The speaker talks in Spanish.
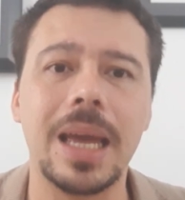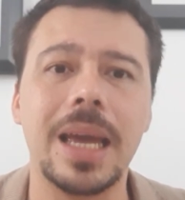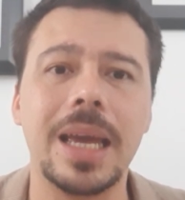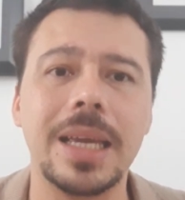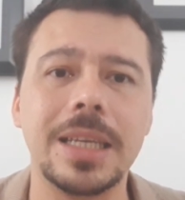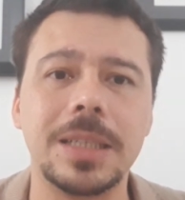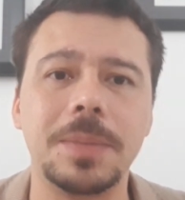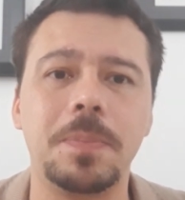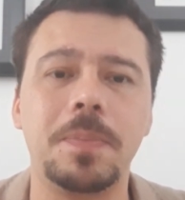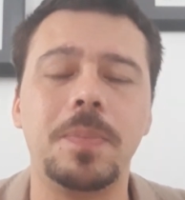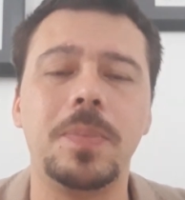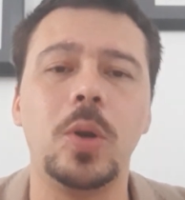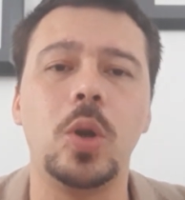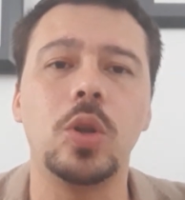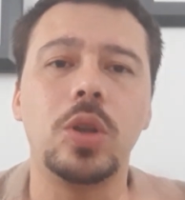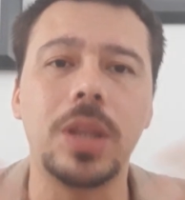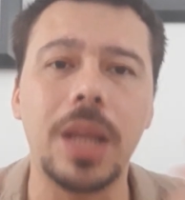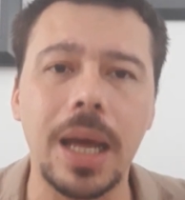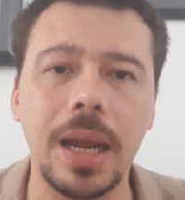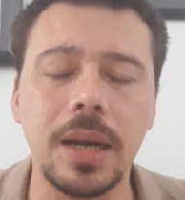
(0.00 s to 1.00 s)

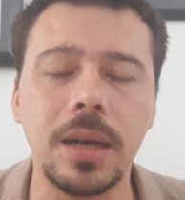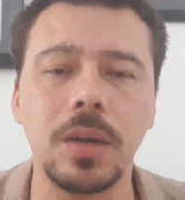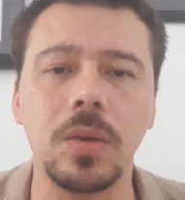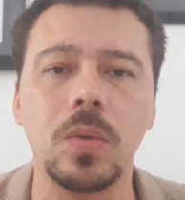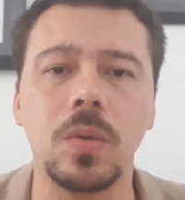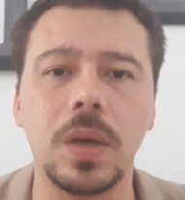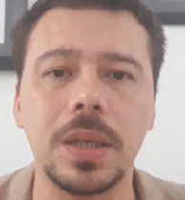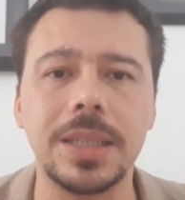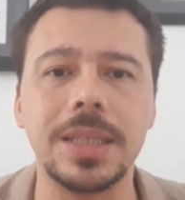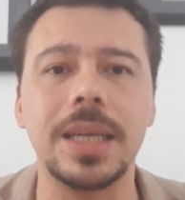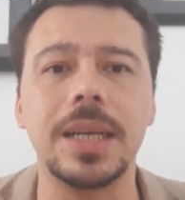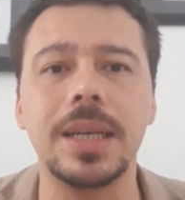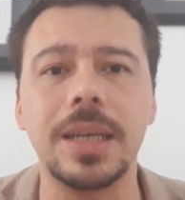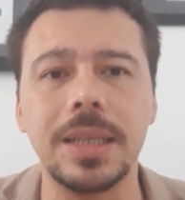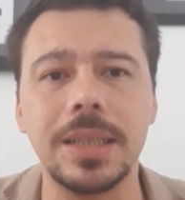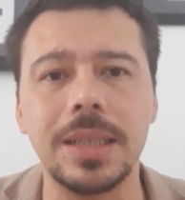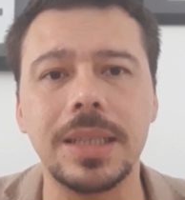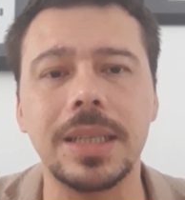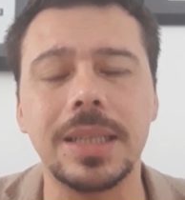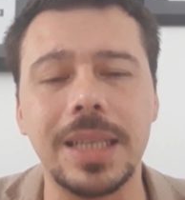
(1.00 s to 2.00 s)
explotar o hacer
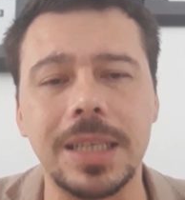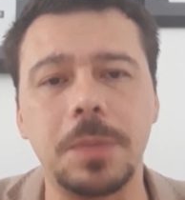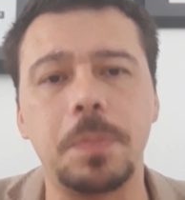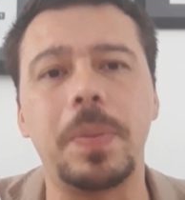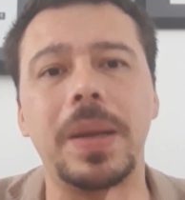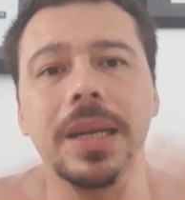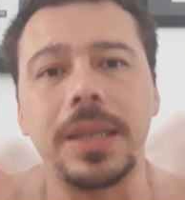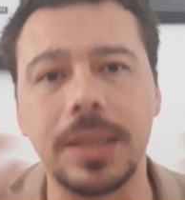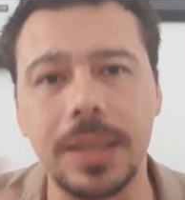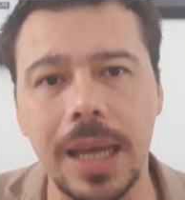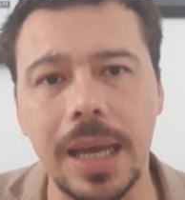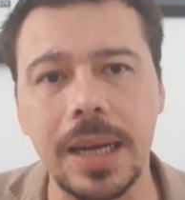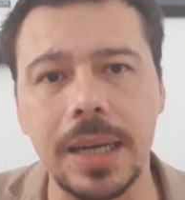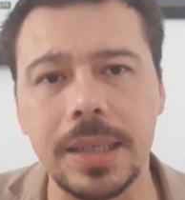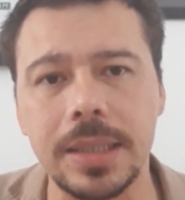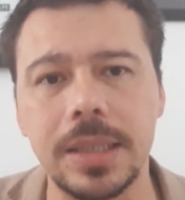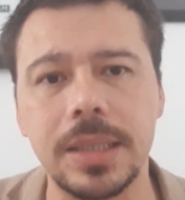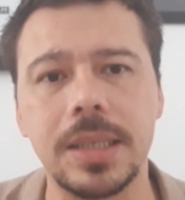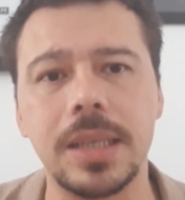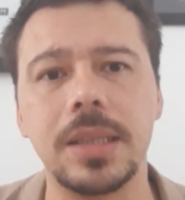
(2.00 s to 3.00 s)
despertar
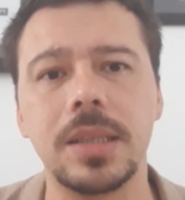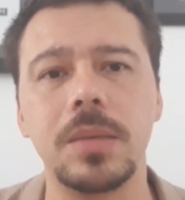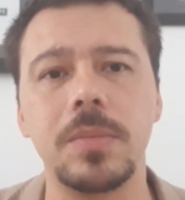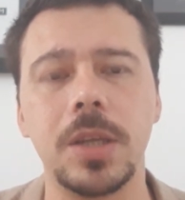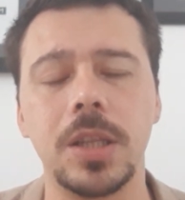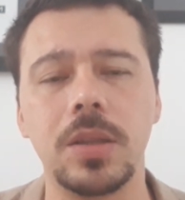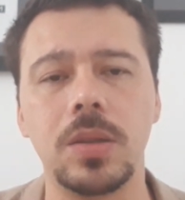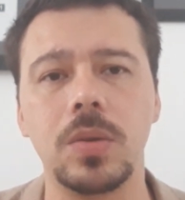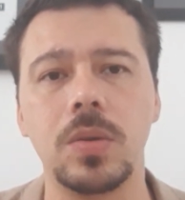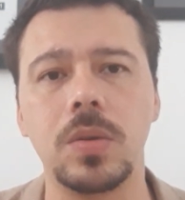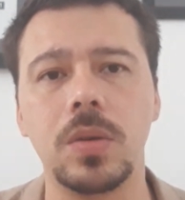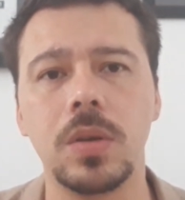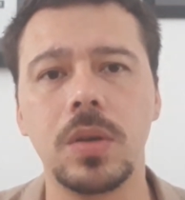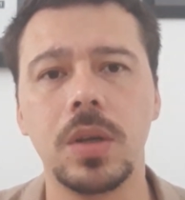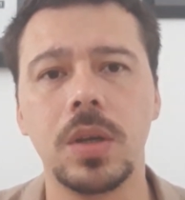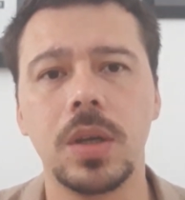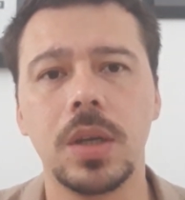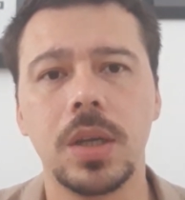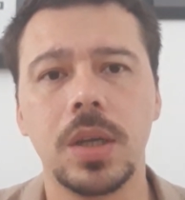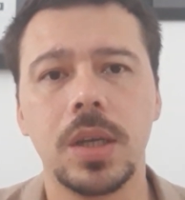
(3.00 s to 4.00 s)
ese sentimiento
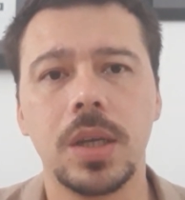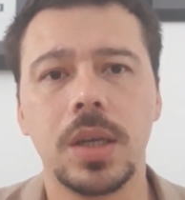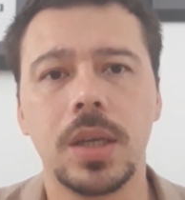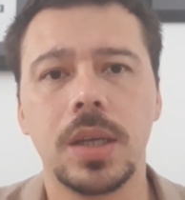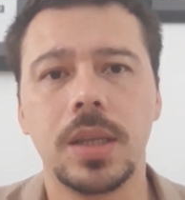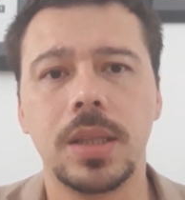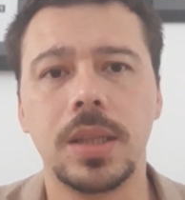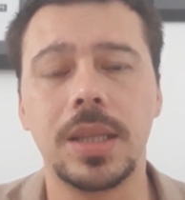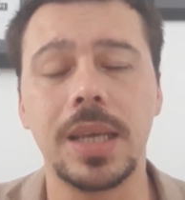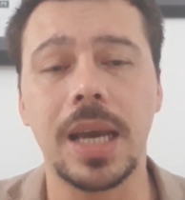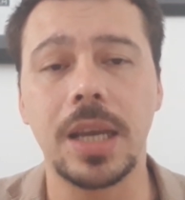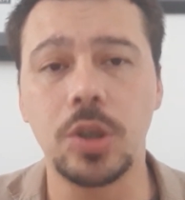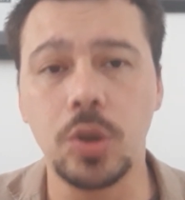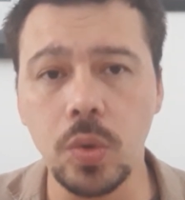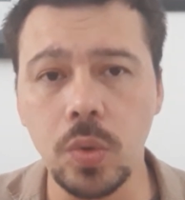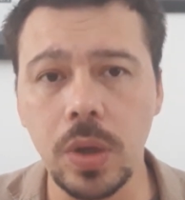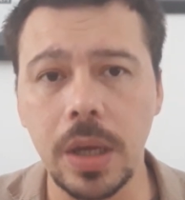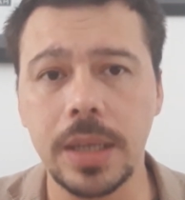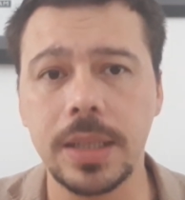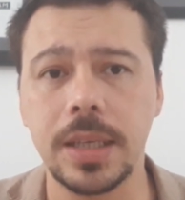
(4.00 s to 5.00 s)
de
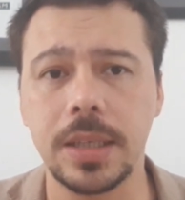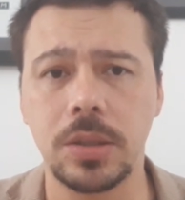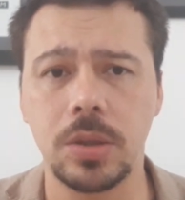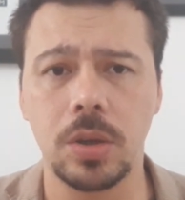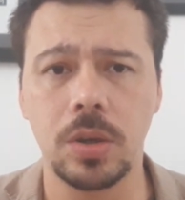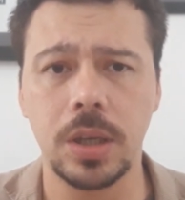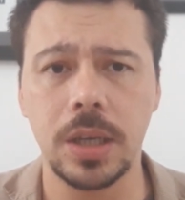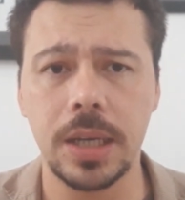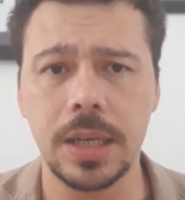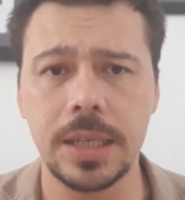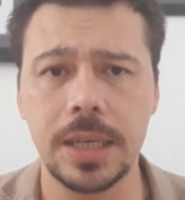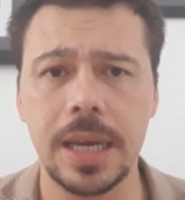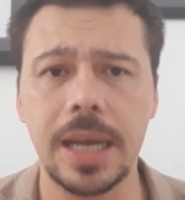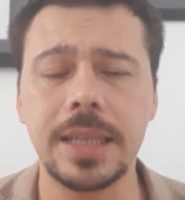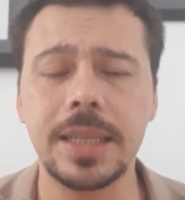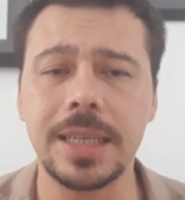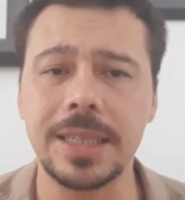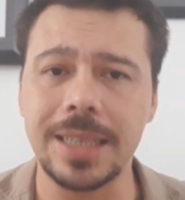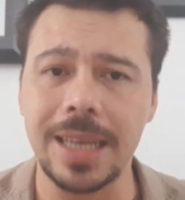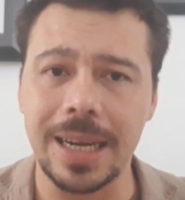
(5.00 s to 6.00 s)
ayuda y de
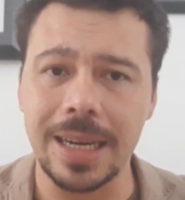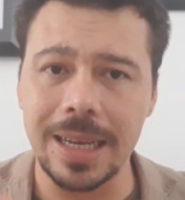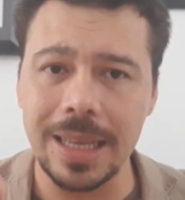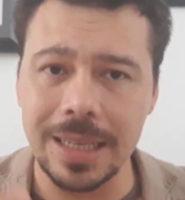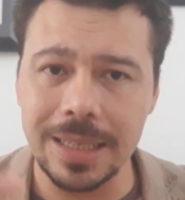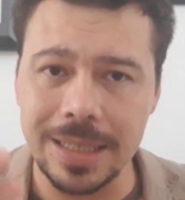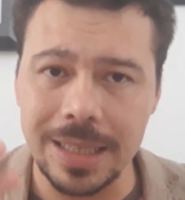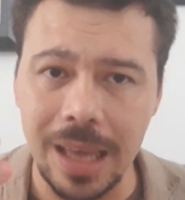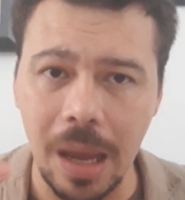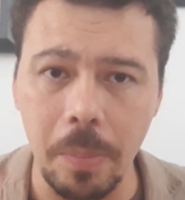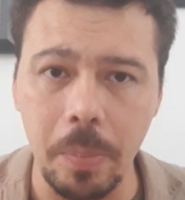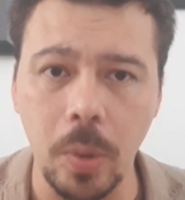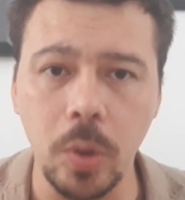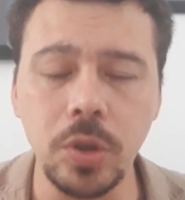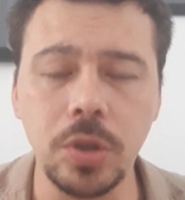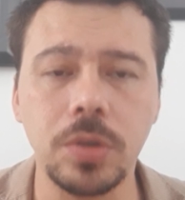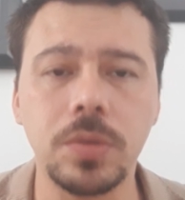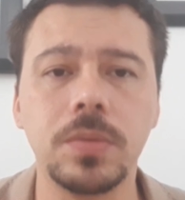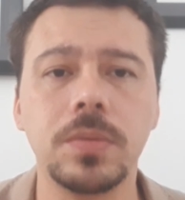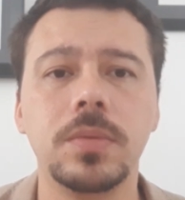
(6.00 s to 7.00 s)
solidaridad, esas redes de
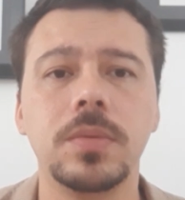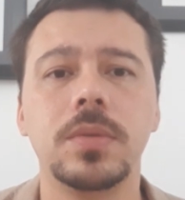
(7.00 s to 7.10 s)
apoyo.